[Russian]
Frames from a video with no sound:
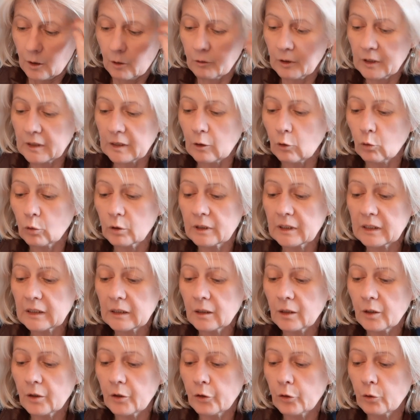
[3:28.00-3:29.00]
Высоко
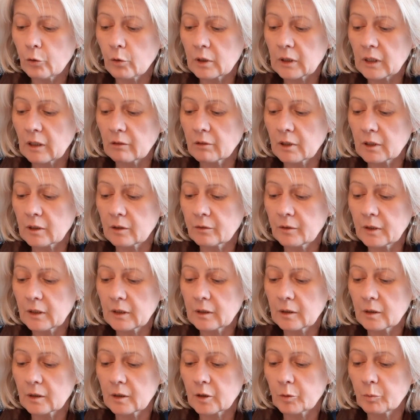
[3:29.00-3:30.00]
цени ее, она
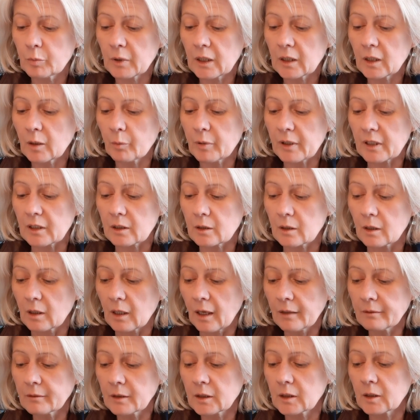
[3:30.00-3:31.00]
возвысит тебя, она
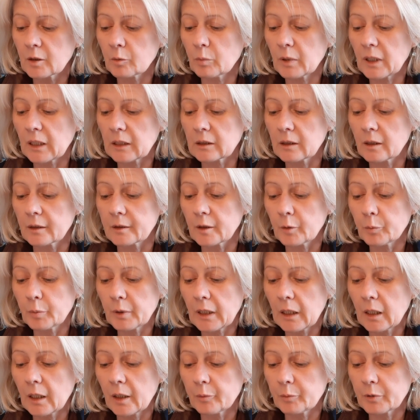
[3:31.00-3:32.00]
прославит тебя, если ты
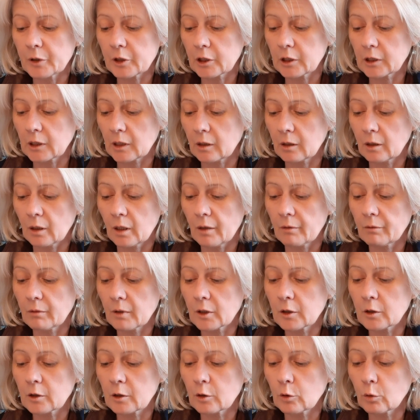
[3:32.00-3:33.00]
прилепишься к ней,
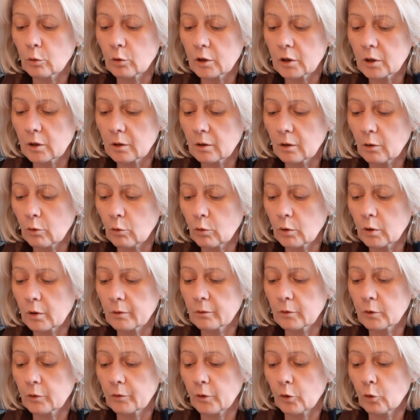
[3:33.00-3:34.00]
возложит на
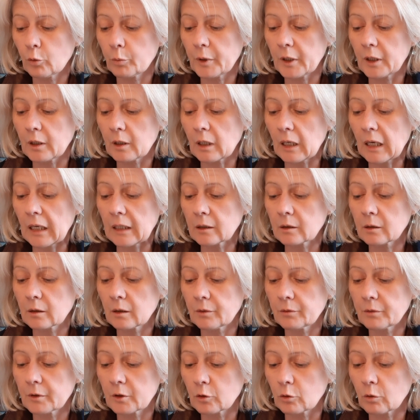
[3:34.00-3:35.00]
голову твою
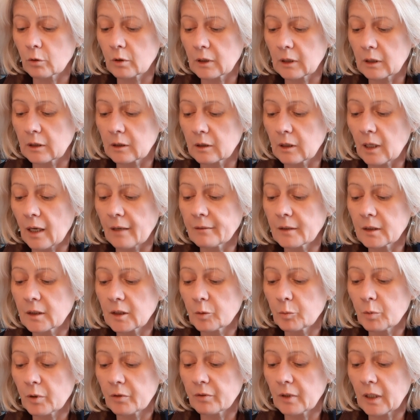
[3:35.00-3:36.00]
прекрасный венок, доставит
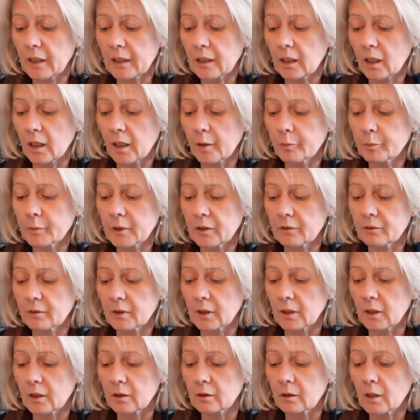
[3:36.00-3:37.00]
тебе великолепный
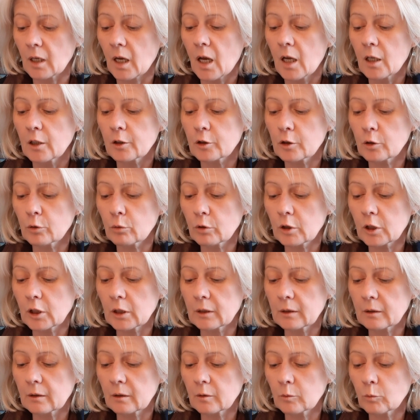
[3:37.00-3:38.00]
венец. Слушай,
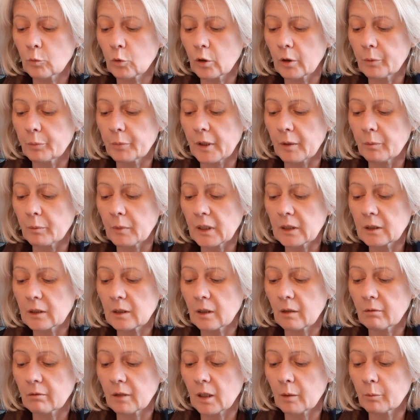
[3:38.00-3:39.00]
сын мой, прими
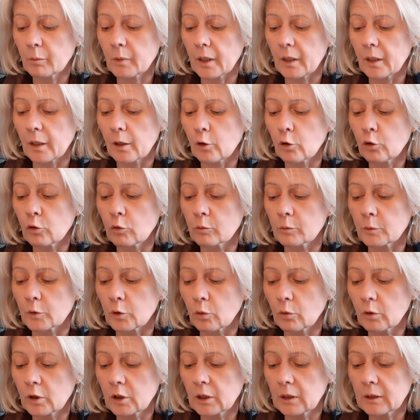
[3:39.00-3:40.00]
слова мои, и
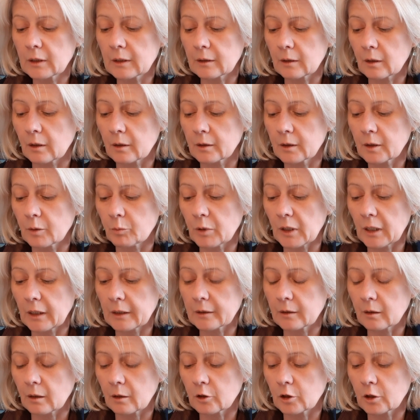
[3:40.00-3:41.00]
умножится от тебе
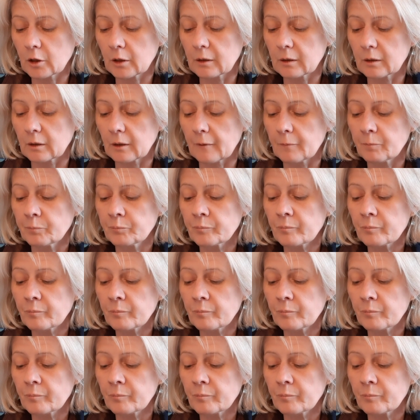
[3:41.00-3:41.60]
лета жизни.